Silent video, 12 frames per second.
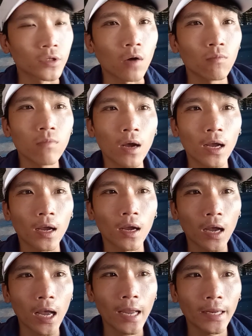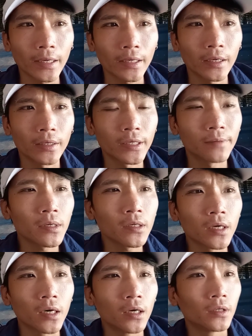cuộc sống mà ai trên
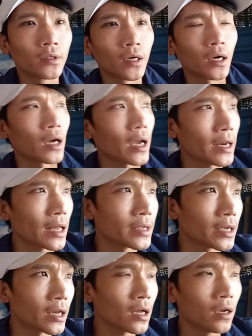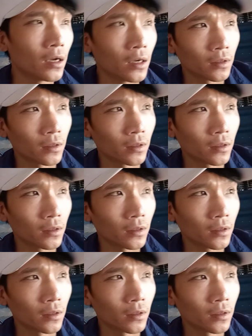bước đường hay là gì đó